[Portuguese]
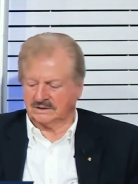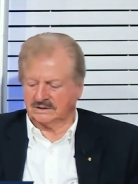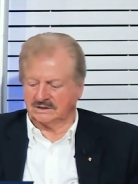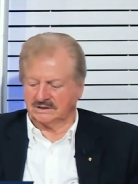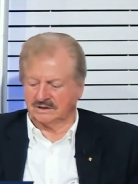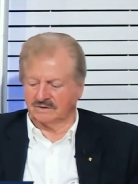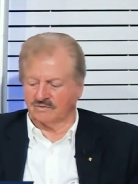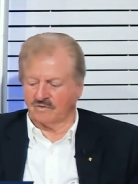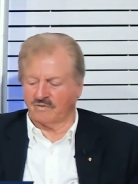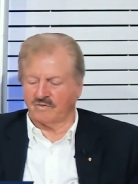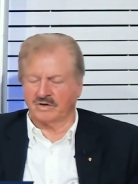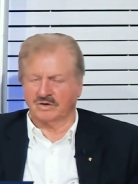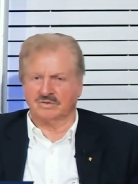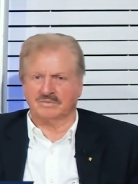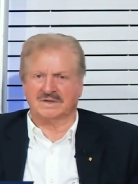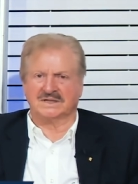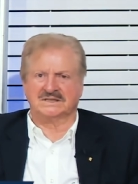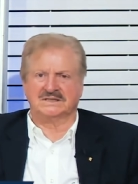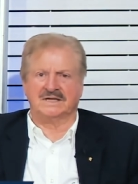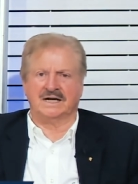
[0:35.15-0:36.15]
desenvolvendo
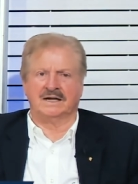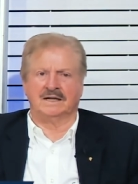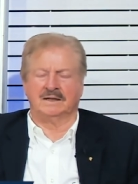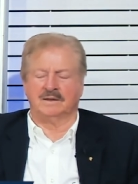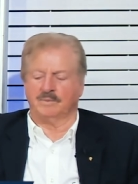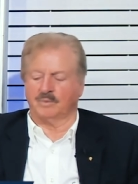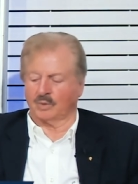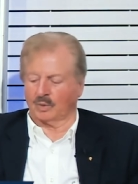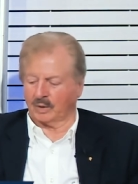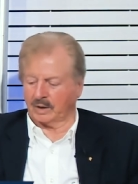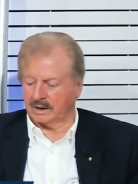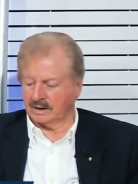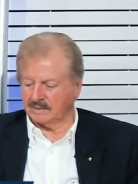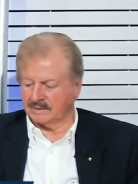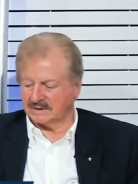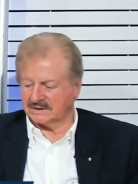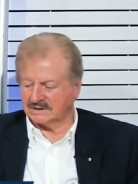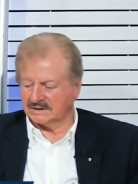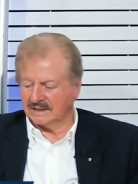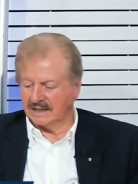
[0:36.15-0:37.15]
uma série de
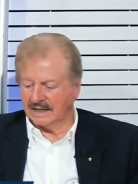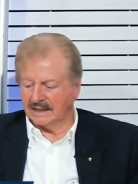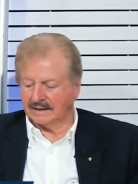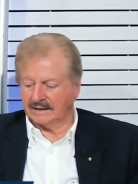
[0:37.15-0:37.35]
programas